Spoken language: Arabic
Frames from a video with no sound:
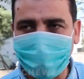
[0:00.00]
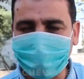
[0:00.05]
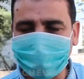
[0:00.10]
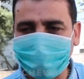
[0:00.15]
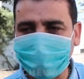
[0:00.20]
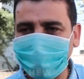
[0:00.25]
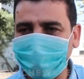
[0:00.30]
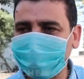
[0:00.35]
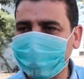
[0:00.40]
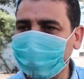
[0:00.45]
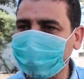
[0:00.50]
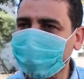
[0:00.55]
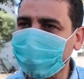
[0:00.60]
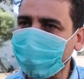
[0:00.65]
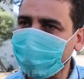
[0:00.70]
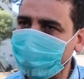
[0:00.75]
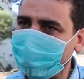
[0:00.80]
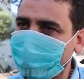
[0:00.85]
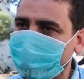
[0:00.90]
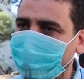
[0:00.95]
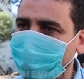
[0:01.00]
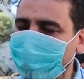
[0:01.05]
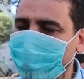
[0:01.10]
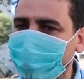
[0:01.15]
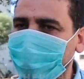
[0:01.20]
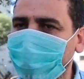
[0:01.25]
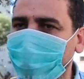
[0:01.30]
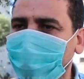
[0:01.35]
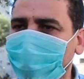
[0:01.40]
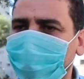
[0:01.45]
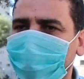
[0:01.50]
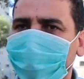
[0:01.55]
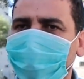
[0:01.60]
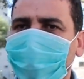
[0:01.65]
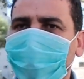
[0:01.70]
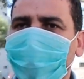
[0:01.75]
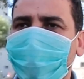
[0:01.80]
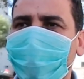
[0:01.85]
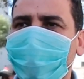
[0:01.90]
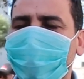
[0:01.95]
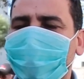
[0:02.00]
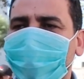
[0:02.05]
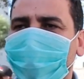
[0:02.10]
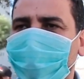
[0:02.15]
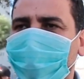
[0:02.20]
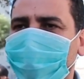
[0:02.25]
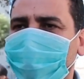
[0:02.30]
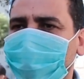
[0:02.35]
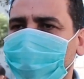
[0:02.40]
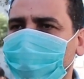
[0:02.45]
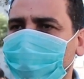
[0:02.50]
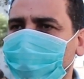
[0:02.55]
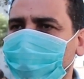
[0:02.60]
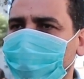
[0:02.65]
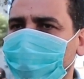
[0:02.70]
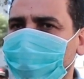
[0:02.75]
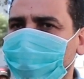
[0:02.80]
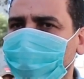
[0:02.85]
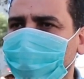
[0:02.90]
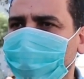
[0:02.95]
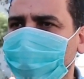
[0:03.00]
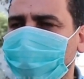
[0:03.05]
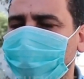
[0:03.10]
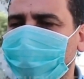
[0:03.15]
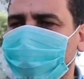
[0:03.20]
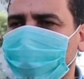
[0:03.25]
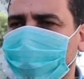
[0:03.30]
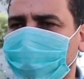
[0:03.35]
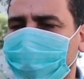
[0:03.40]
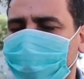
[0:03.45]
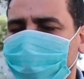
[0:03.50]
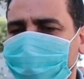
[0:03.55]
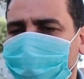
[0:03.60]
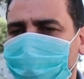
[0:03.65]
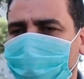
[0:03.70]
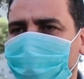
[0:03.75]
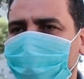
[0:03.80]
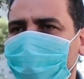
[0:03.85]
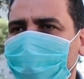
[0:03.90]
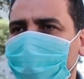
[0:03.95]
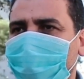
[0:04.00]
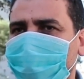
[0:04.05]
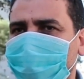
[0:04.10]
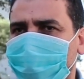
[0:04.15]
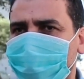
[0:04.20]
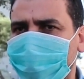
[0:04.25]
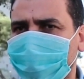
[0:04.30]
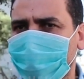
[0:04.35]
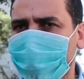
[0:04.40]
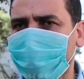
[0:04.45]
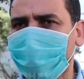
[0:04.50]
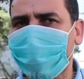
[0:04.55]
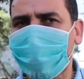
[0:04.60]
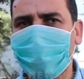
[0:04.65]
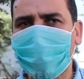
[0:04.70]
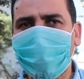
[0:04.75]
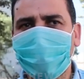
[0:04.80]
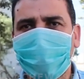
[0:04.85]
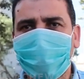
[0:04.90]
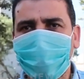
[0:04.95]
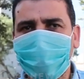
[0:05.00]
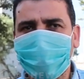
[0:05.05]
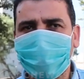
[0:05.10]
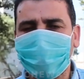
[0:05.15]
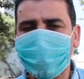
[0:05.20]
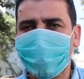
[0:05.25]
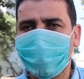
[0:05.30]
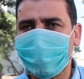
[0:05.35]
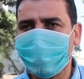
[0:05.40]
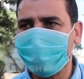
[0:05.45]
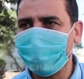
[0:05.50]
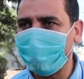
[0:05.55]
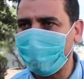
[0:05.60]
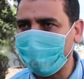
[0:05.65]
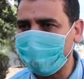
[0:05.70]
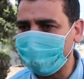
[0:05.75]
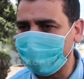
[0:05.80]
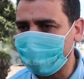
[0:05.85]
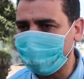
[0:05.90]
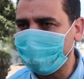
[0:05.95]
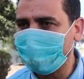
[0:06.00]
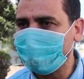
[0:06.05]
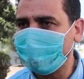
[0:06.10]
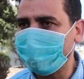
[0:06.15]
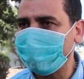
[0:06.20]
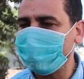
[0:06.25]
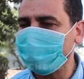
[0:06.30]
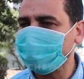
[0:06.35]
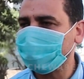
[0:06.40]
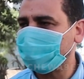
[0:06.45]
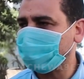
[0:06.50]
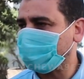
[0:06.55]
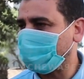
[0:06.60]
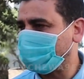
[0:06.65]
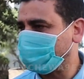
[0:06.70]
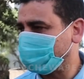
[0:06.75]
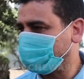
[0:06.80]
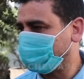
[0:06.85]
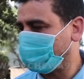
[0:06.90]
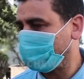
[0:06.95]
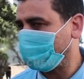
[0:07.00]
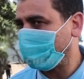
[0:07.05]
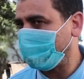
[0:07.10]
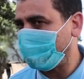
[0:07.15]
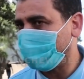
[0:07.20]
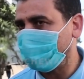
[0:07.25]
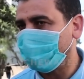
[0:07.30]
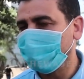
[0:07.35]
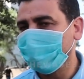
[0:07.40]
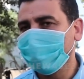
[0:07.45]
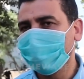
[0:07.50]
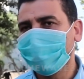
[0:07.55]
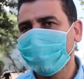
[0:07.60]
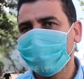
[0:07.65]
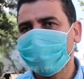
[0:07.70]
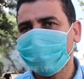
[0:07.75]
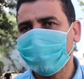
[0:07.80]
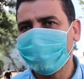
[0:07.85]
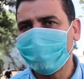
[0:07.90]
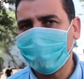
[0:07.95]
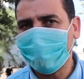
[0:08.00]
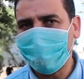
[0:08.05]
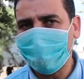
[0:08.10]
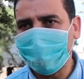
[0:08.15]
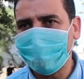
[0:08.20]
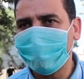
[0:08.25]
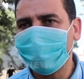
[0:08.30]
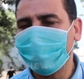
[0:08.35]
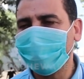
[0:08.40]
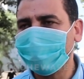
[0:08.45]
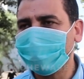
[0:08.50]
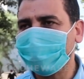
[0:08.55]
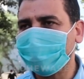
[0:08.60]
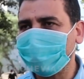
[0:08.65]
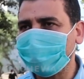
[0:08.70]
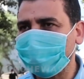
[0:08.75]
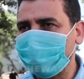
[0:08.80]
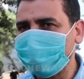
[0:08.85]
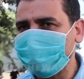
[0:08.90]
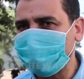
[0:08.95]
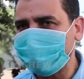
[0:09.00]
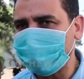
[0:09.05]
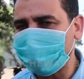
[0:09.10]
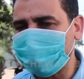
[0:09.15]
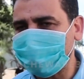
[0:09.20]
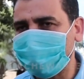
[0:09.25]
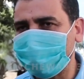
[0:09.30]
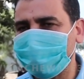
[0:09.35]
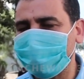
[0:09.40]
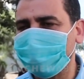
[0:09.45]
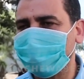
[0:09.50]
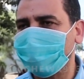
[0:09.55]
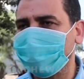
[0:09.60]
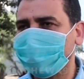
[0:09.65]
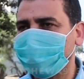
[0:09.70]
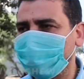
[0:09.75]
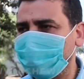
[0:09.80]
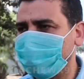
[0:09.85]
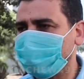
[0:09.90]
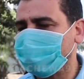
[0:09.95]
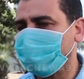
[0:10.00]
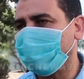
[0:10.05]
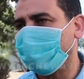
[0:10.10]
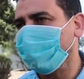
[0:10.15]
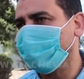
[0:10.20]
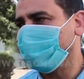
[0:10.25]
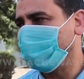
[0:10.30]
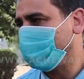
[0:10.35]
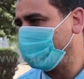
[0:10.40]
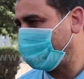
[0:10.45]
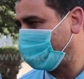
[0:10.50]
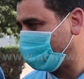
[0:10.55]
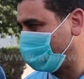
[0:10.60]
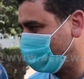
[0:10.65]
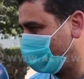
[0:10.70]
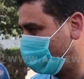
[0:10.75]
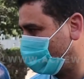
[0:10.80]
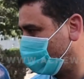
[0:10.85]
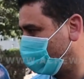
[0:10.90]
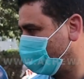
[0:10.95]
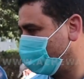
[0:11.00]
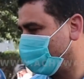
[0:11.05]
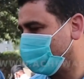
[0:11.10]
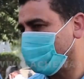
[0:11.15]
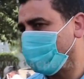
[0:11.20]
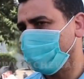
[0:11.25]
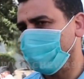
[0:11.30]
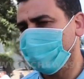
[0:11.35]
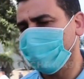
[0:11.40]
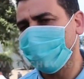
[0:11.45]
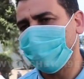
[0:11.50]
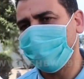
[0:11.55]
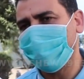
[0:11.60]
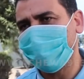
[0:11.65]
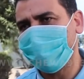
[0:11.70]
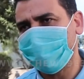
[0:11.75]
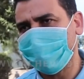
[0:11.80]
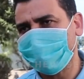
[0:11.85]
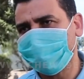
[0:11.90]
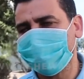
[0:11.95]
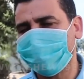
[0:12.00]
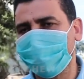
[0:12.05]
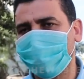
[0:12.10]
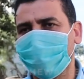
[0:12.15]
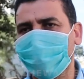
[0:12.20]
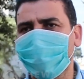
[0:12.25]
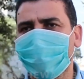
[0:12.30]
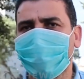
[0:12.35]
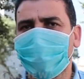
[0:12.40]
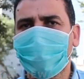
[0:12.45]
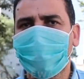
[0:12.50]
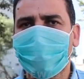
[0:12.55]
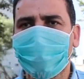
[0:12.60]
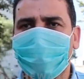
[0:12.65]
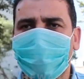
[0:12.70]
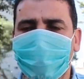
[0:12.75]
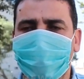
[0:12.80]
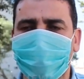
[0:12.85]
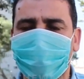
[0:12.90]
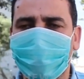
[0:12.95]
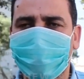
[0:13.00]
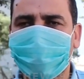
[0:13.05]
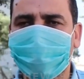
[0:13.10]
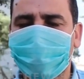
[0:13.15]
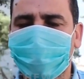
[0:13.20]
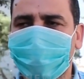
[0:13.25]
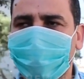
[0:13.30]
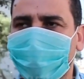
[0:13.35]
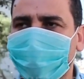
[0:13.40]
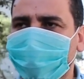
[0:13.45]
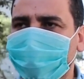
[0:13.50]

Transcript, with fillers: هذه اللحظه تنخرجوا من آه، من الملف ديال السي سليمان الريسوني اللي كان معروض الان امام السيد قاضي التحقيق بطبيعه الحال هذه كانت الجلسه الثالثه بعد ما كانت الجلسه الاولى اللي هي جلسه الاستنطاق